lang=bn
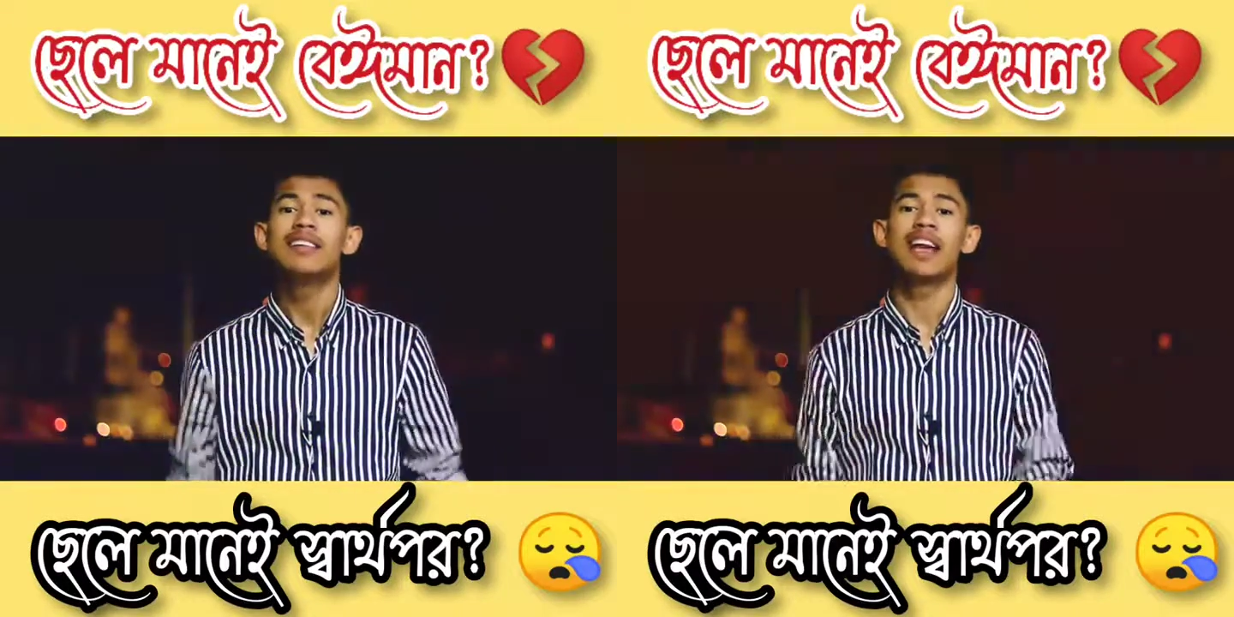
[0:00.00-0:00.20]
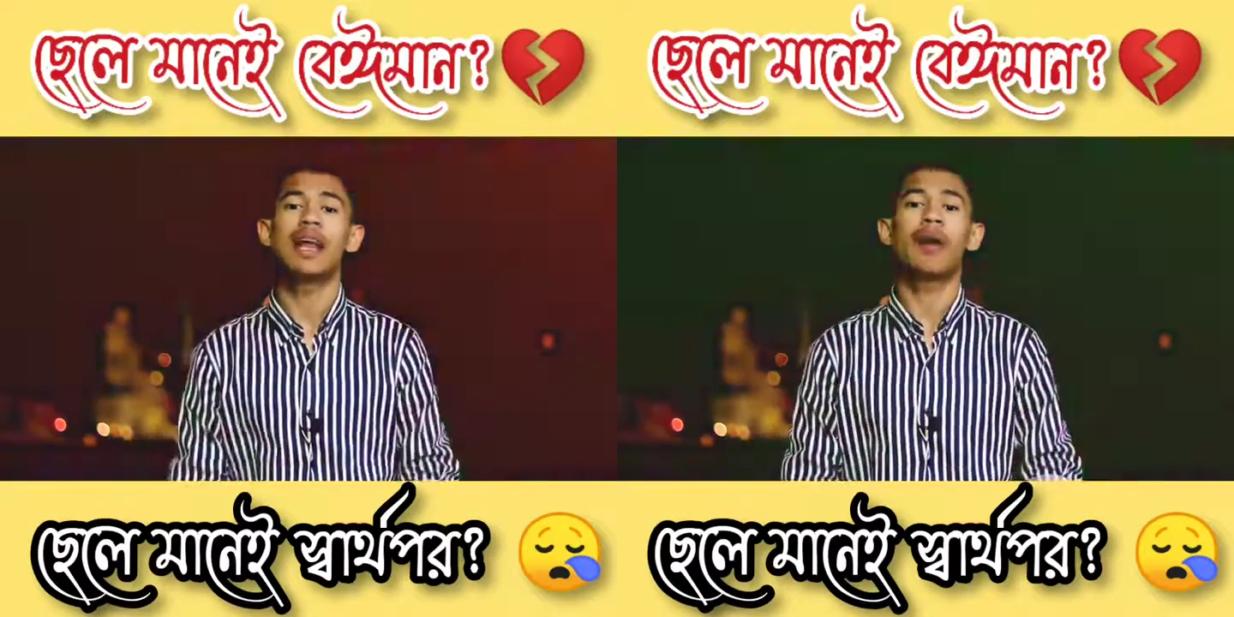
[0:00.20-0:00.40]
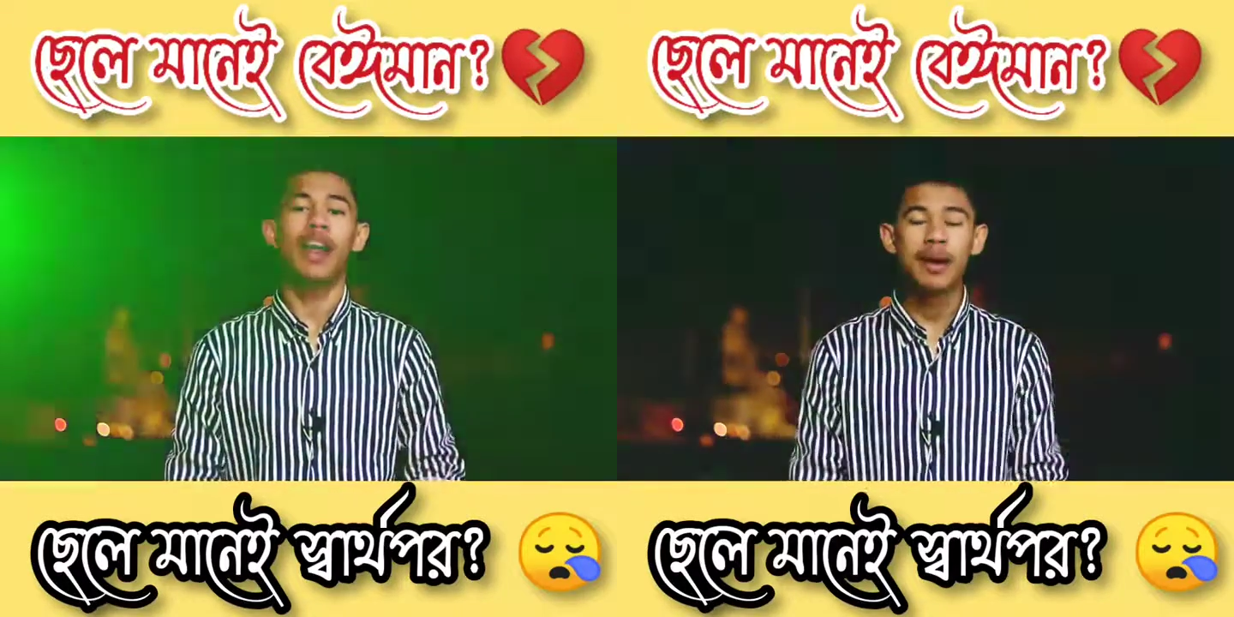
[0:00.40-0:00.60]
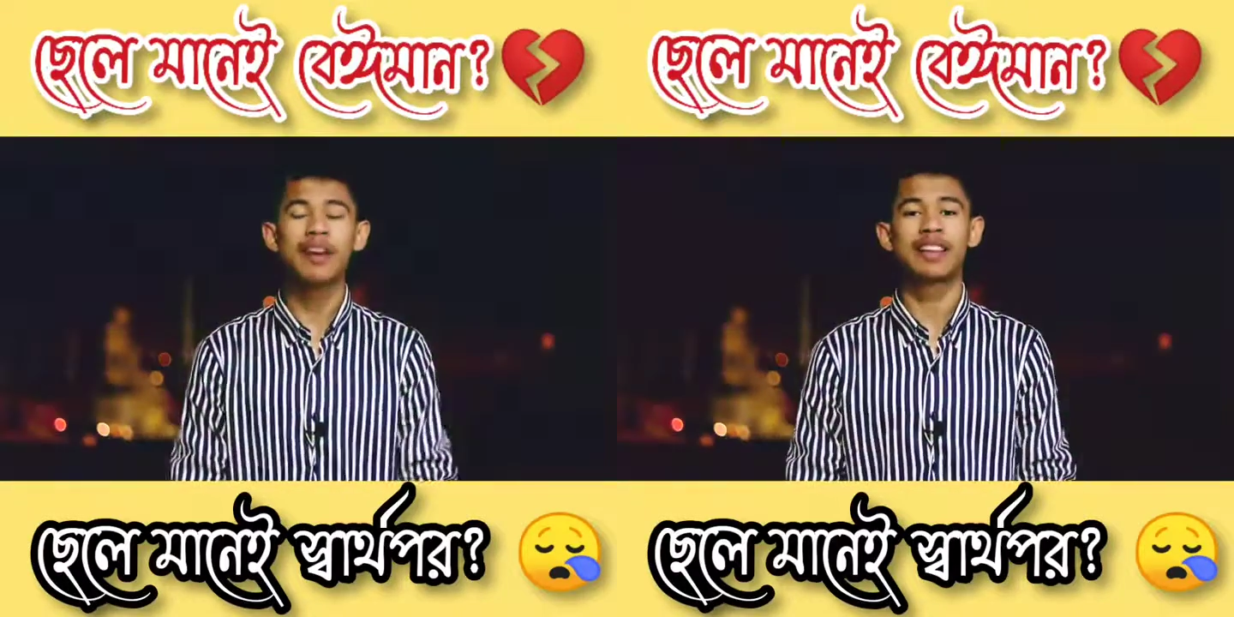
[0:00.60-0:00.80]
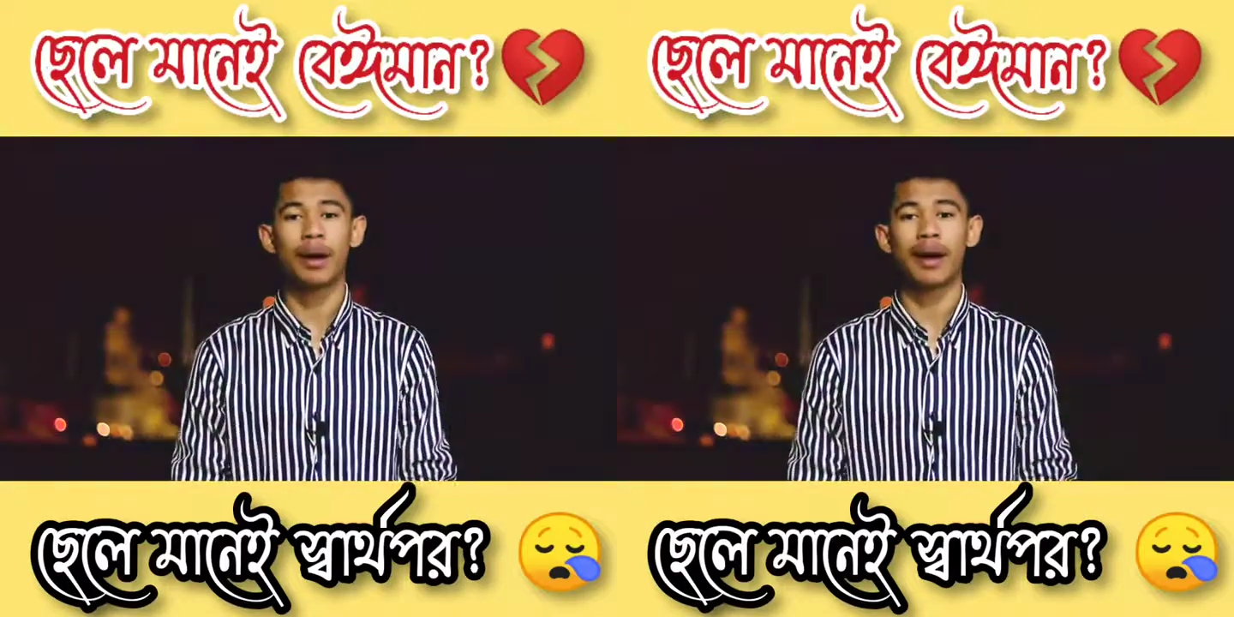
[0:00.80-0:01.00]
ছেলে মানেই
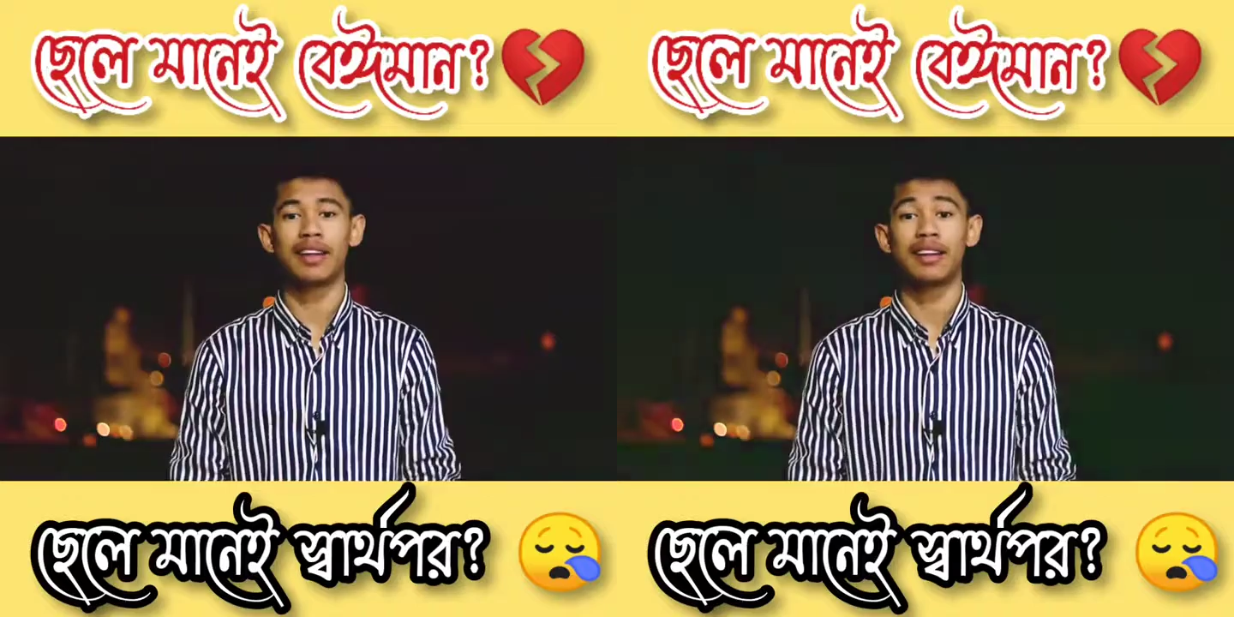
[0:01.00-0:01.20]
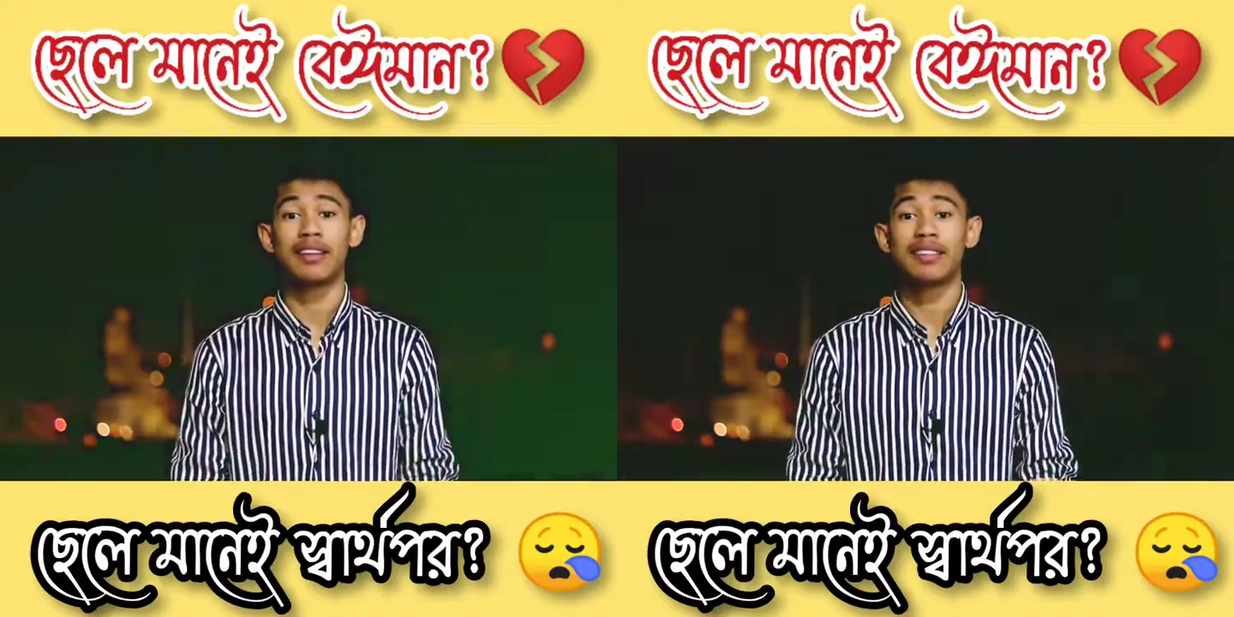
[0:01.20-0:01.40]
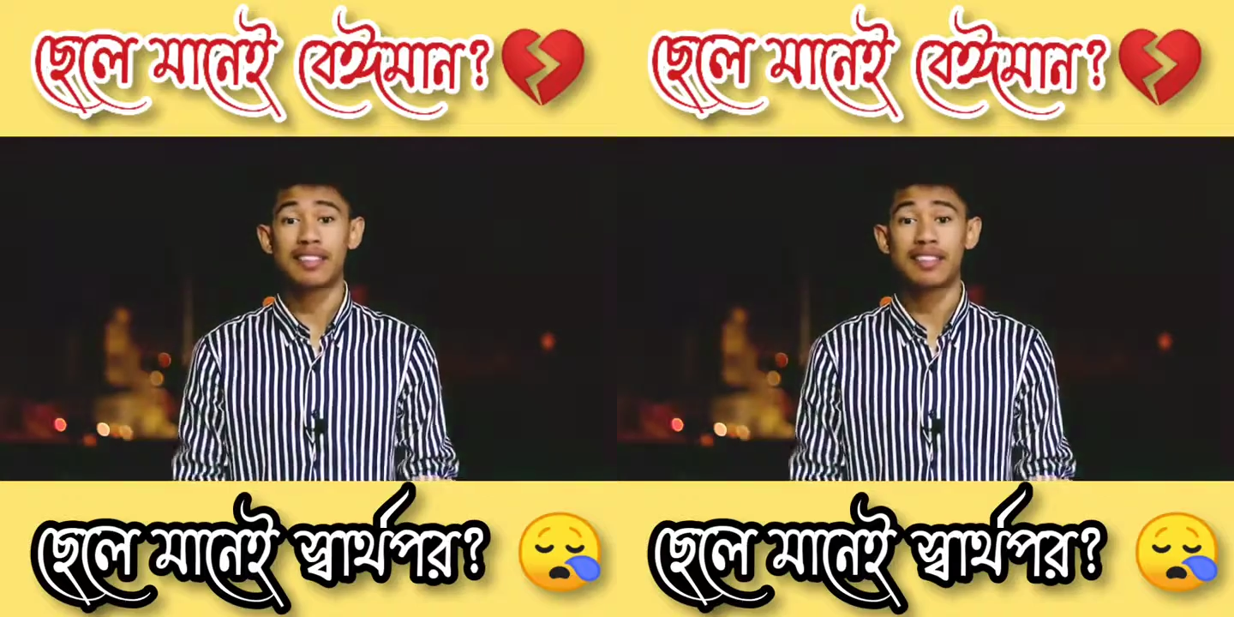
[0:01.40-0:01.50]
মিথ্যেবাদী